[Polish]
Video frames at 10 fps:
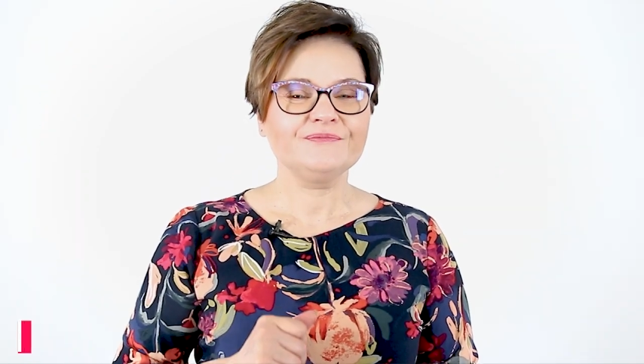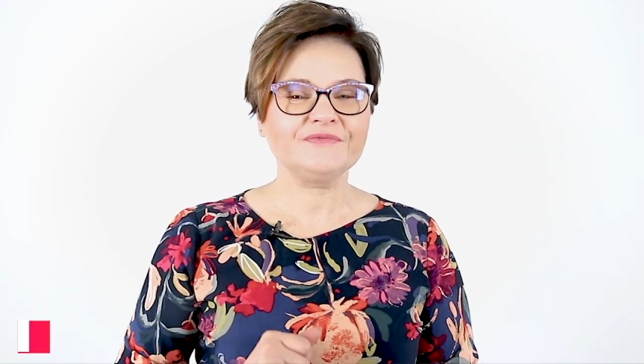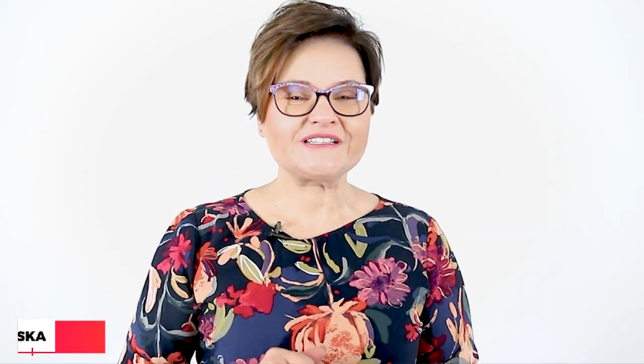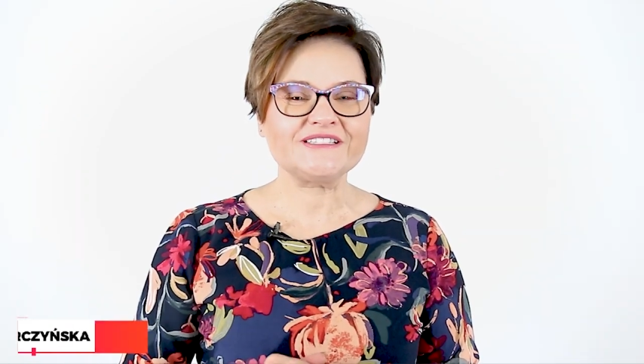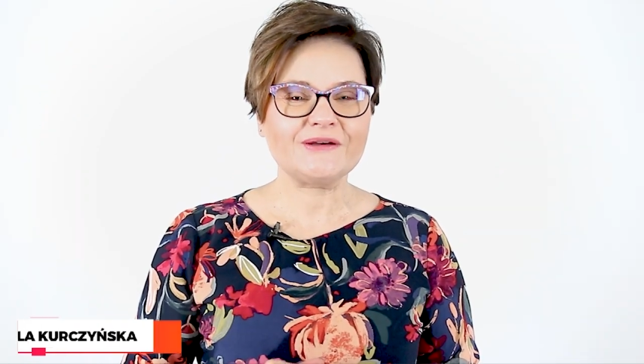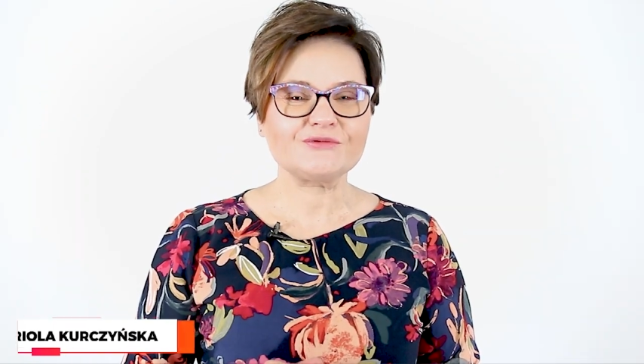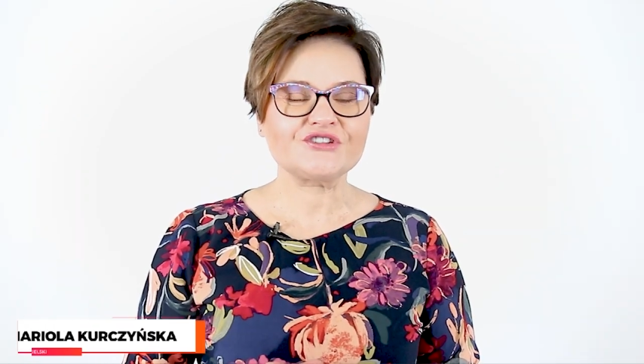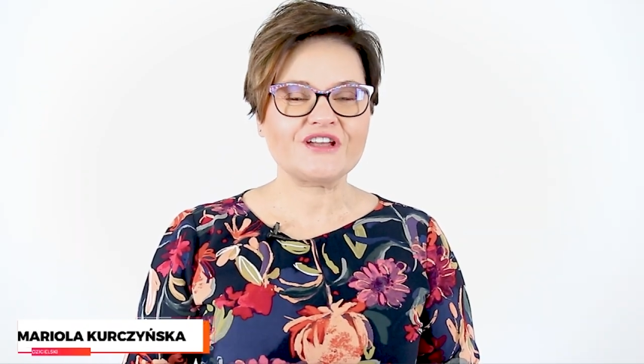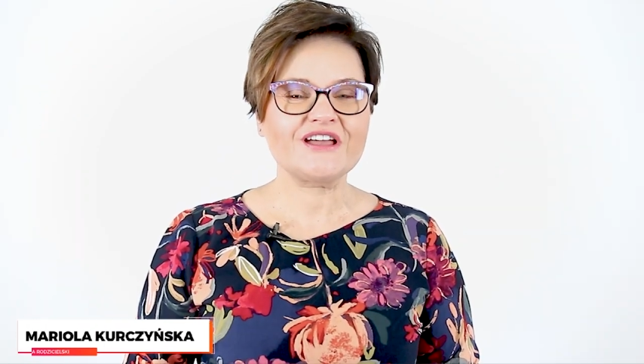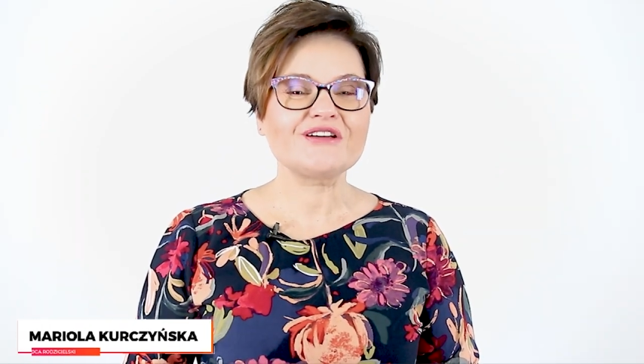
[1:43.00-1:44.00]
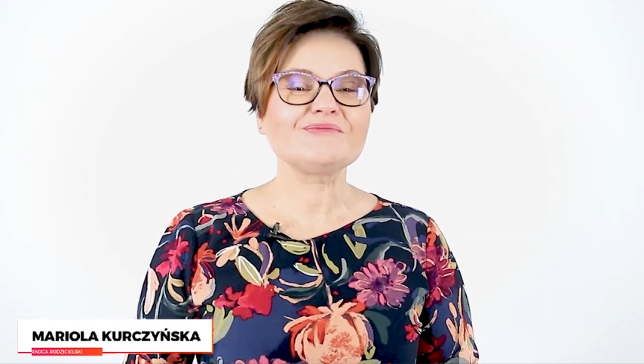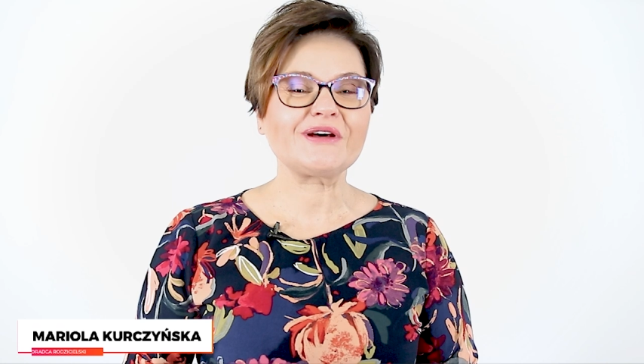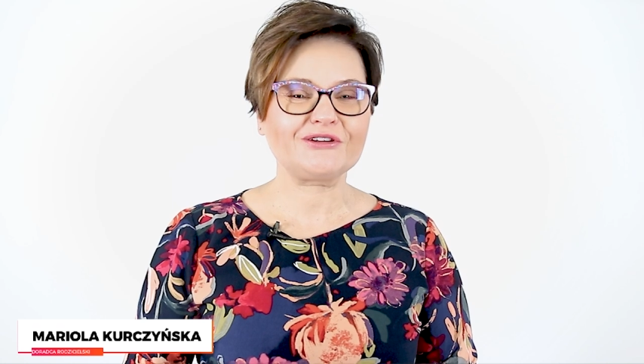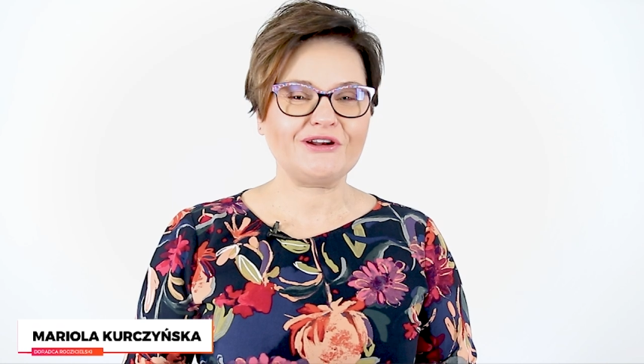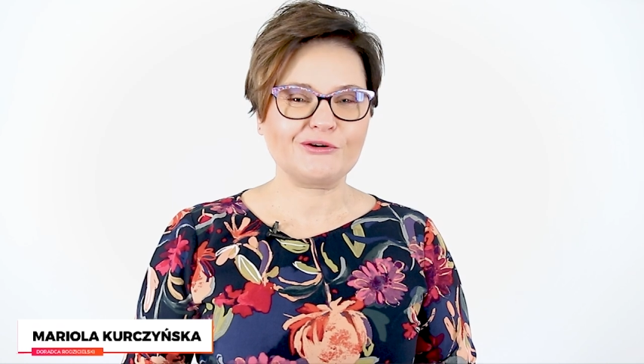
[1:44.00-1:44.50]
Nazywam się
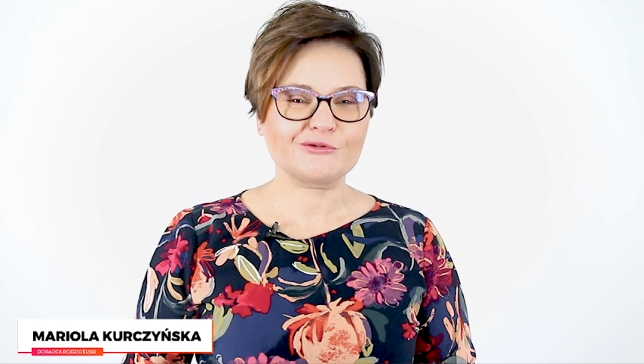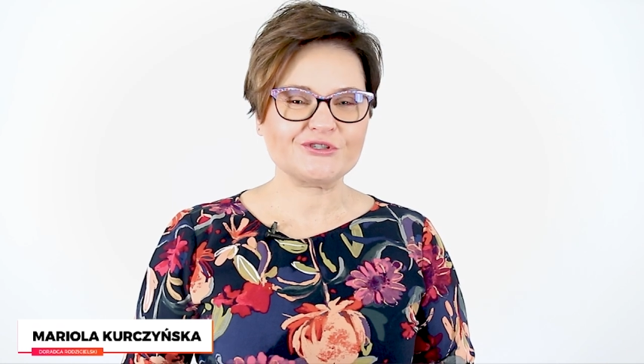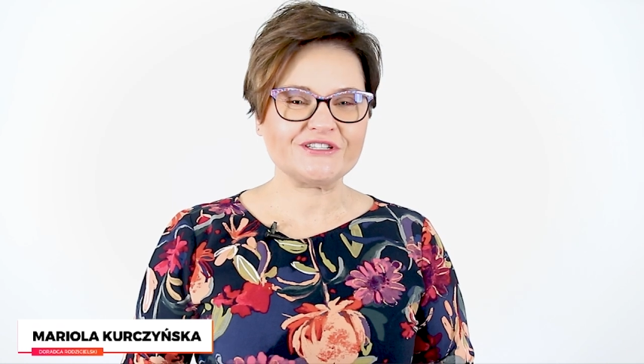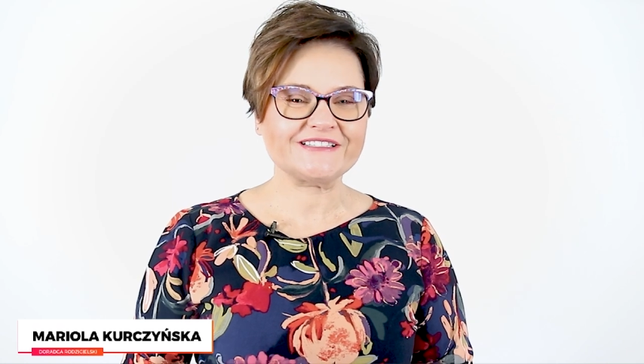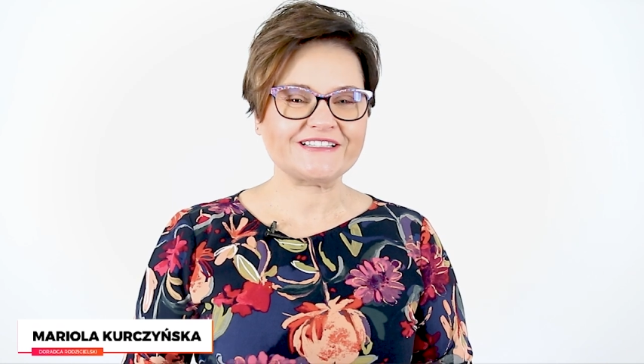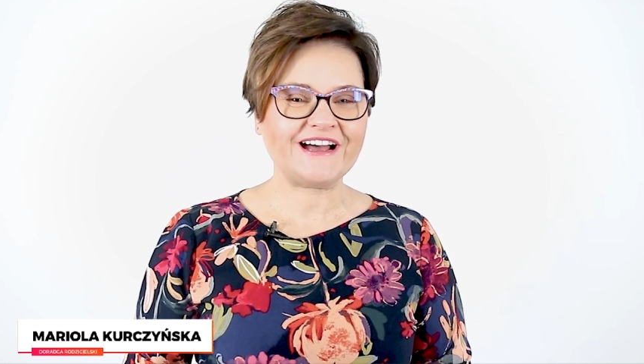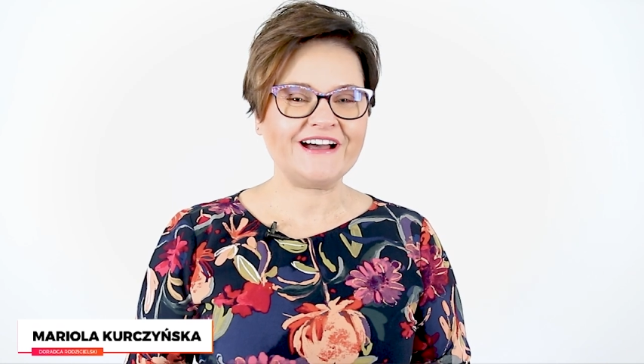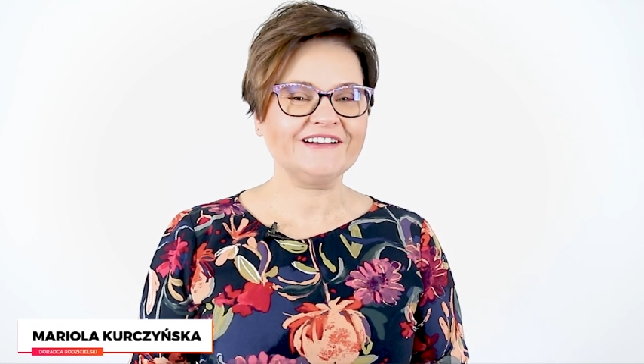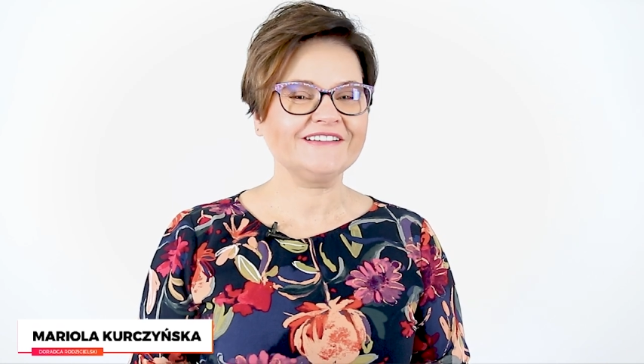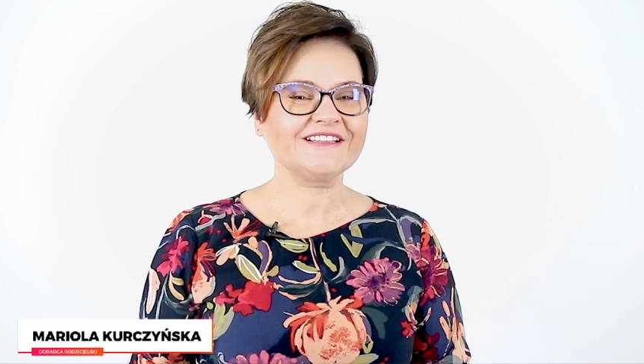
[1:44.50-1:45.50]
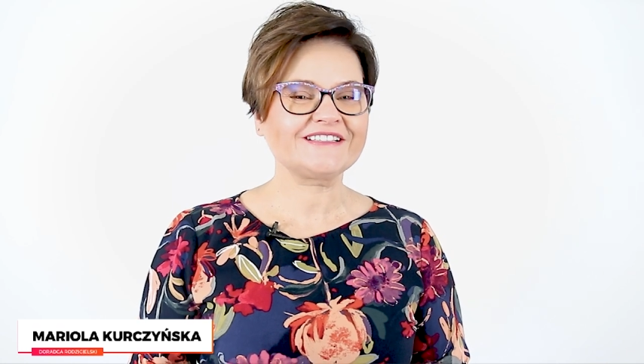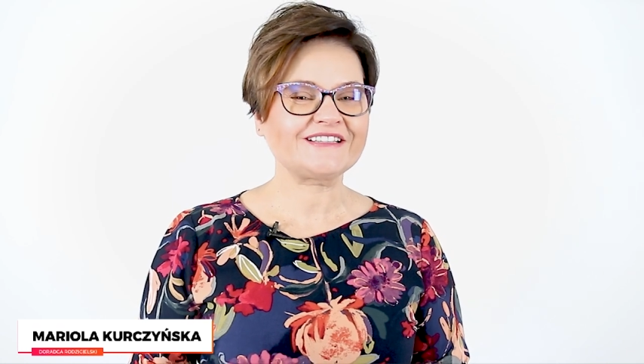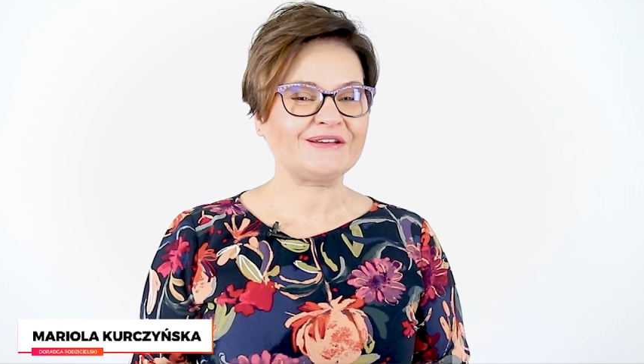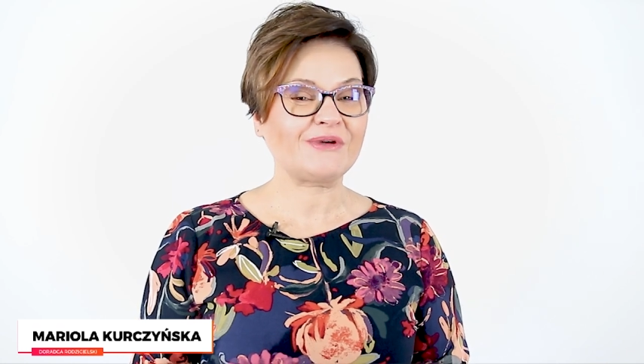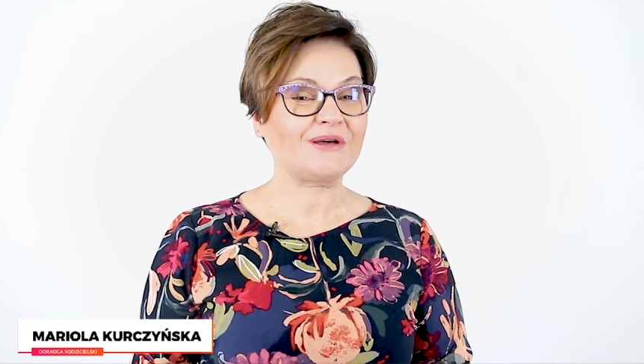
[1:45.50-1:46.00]
Mariola Kurczyńska,
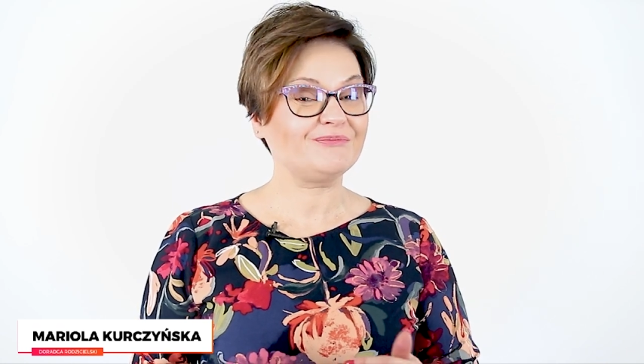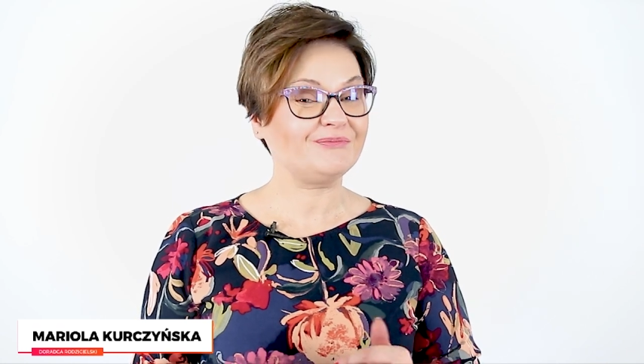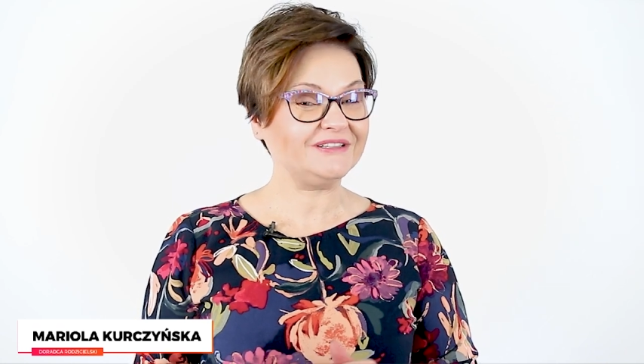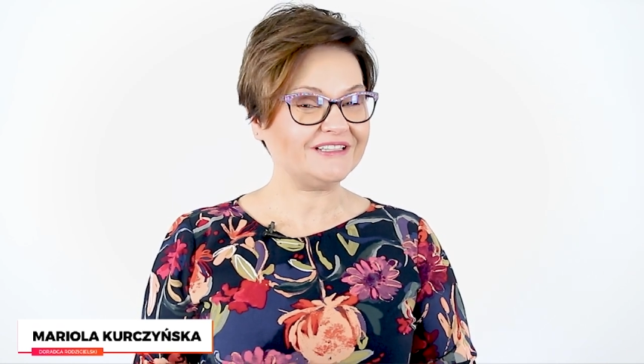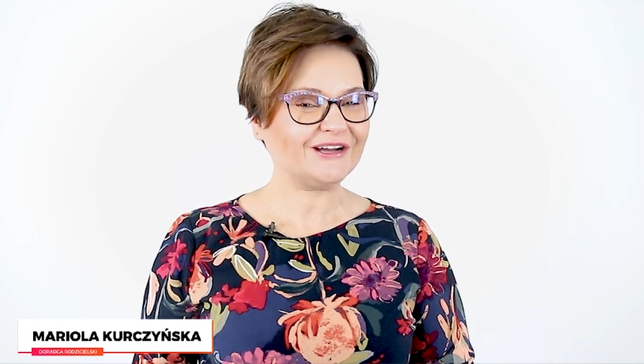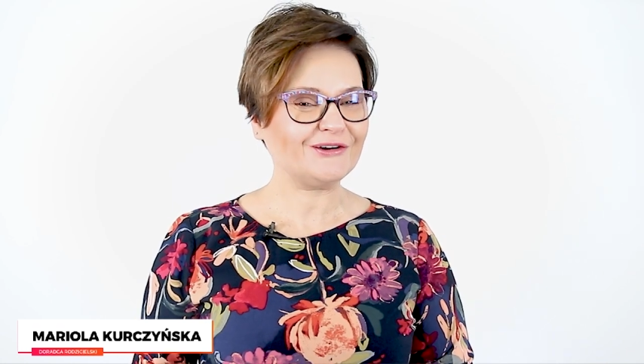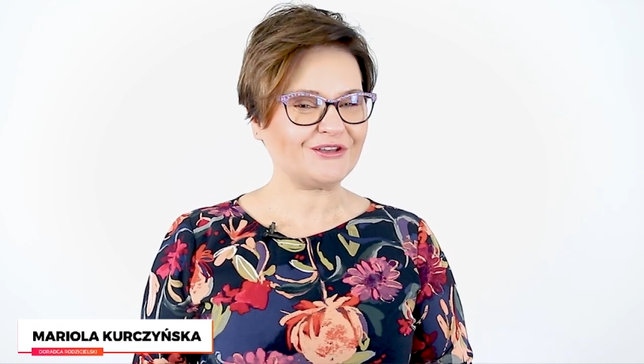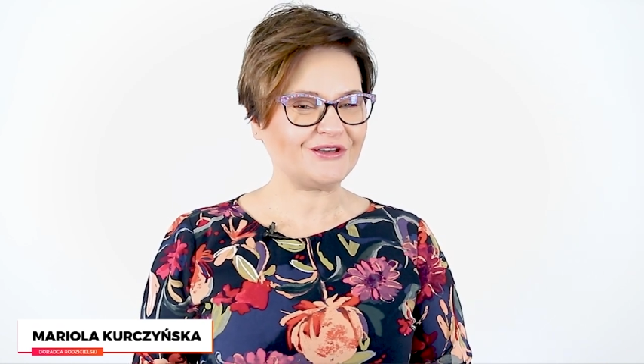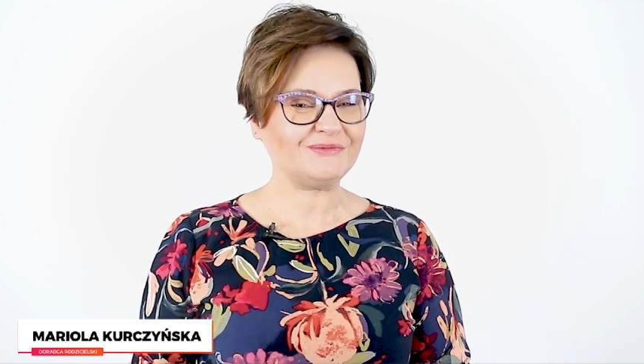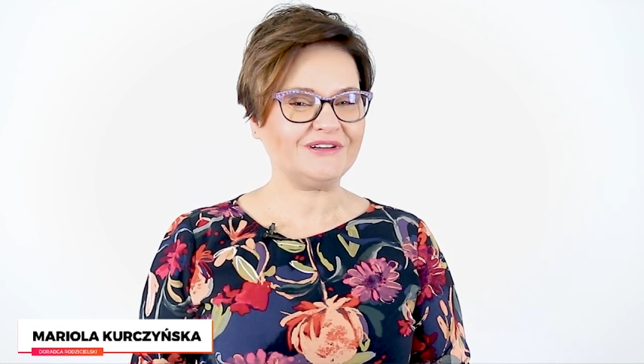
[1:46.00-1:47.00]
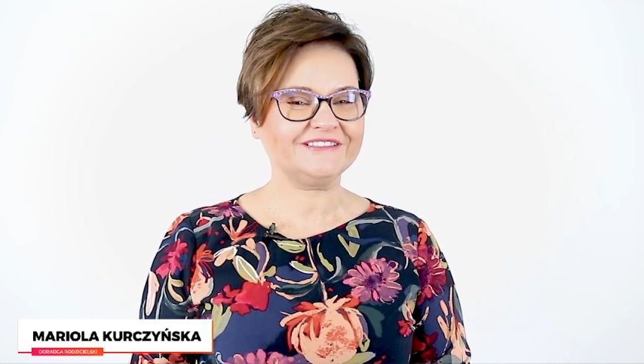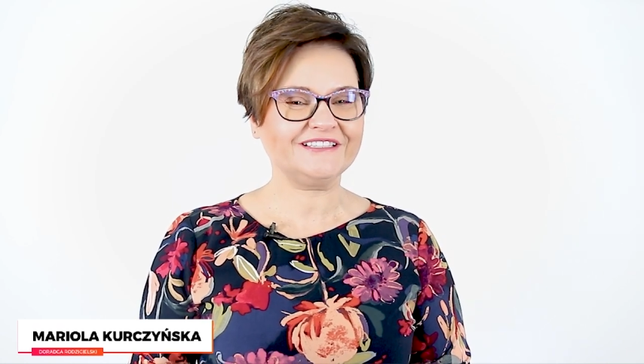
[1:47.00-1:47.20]
jestem pedagogiem,